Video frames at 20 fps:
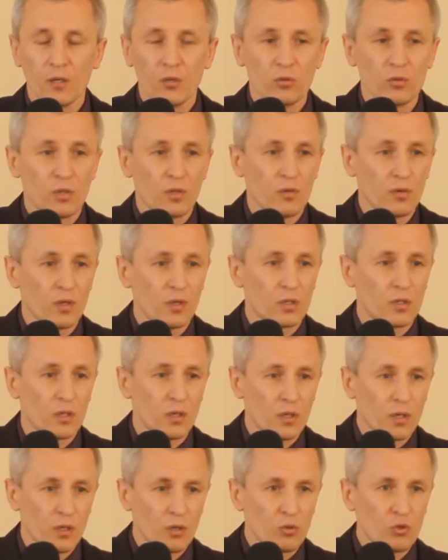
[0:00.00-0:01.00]
И он
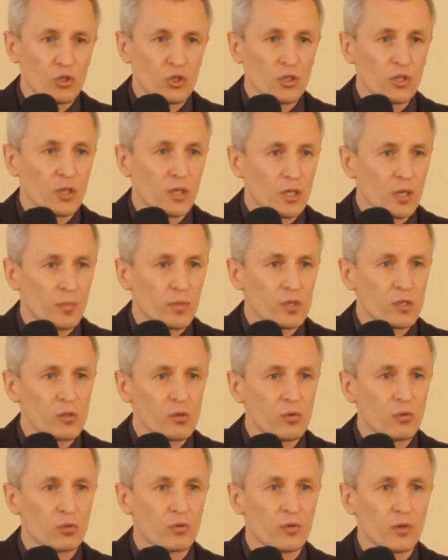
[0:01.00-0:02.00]
говорит – «Учитель, я по
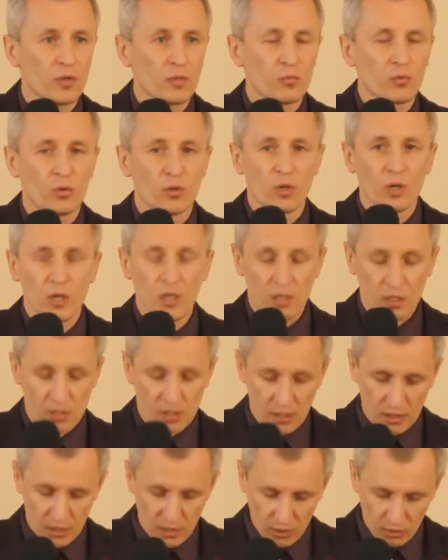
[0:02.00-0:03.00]
слову твоему
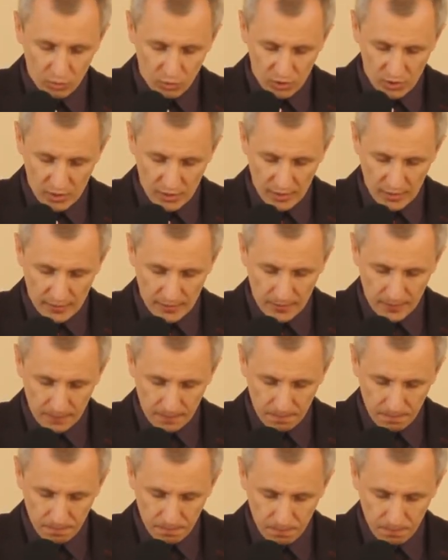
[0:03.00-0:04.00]
закину сеть».